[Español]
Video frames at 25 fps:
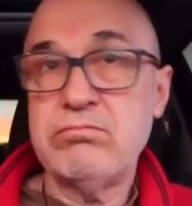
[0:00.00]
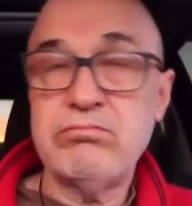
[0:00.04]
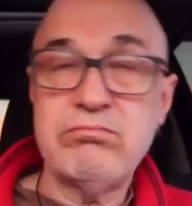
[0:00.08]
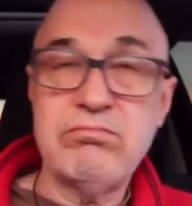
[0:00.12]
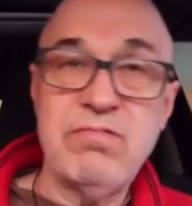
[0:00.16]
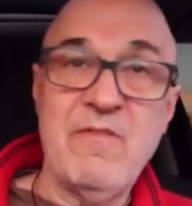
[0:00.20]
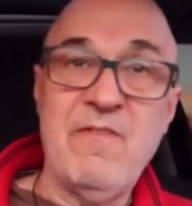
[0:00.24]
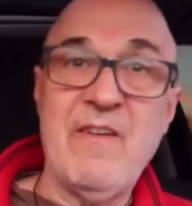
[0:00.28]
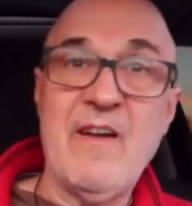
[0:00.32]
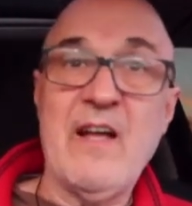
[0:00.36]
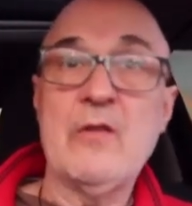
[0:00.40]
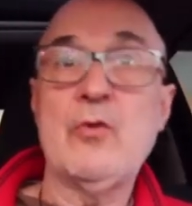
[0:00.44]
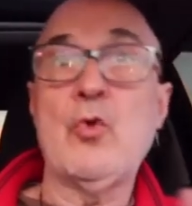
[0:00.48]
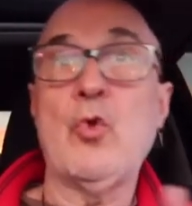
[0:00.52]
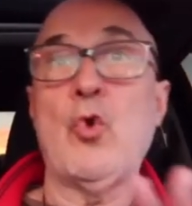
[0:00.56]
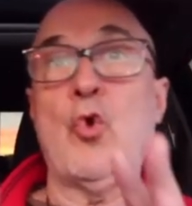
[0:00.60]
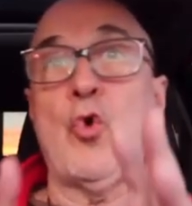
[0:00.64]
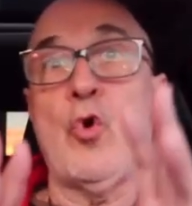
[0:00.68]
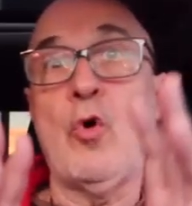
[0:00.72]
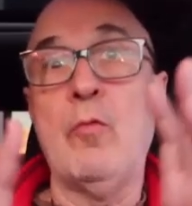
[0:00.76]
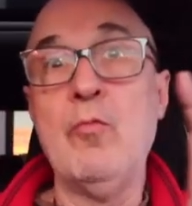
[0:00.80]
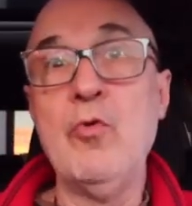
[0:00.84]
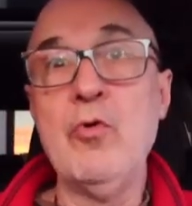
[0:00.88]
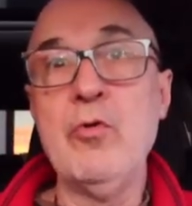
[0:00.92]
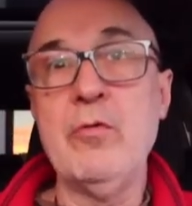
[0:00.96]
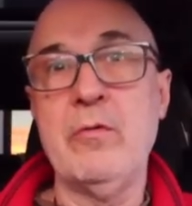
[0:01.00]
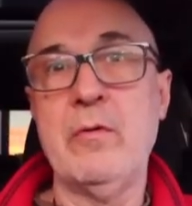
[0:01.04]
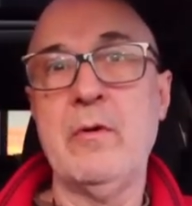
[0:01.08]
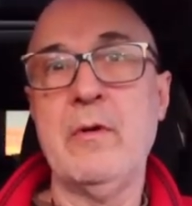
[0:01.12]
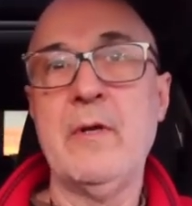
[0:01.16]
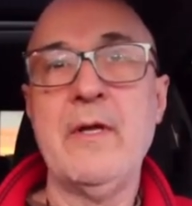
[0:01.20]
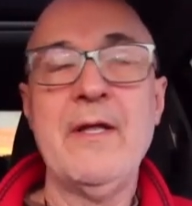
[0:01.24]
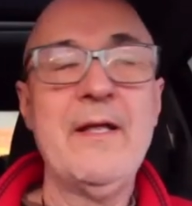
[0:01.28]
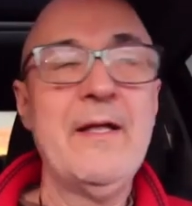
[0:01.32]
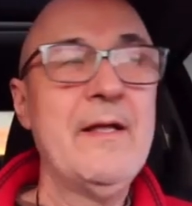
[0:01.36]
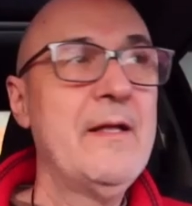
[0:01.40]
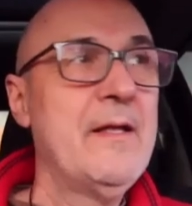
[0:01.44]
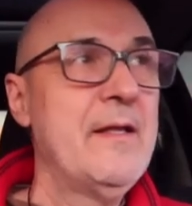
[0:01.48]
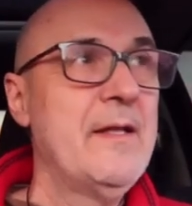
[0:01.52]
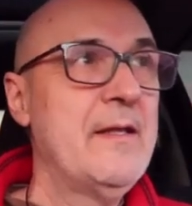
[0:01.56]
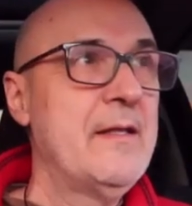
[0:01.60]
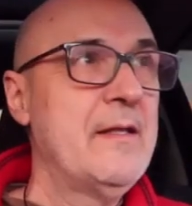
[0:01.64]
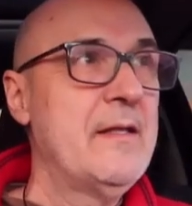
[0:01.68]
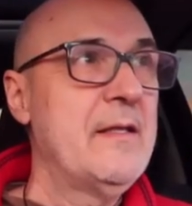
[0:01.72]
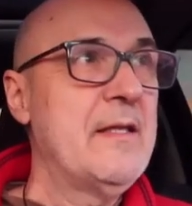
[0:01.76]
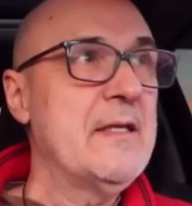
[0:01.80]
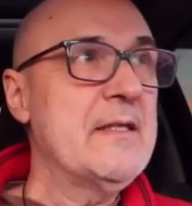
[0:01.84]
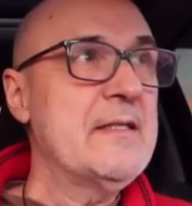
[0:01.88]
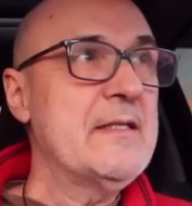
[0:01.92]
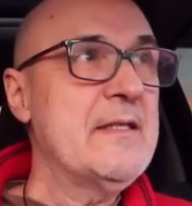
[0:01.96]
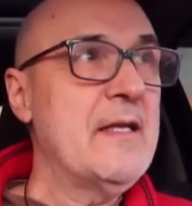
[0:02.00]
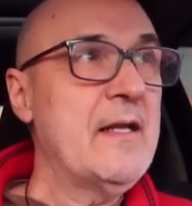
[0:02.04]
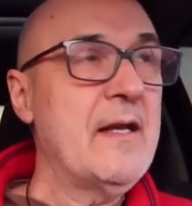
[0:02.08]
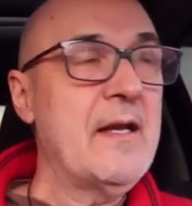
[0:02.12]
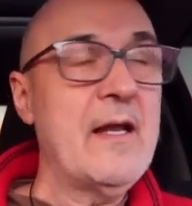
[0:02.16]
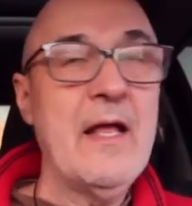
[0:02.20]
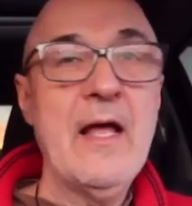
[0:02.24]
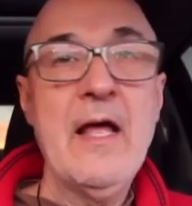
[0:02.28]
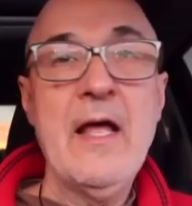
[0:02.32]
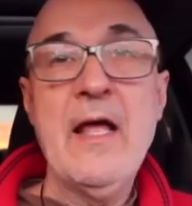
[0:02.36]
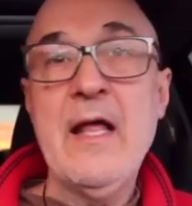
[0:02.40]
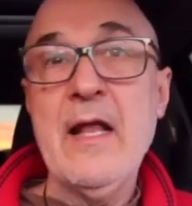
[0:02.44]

factor común de ser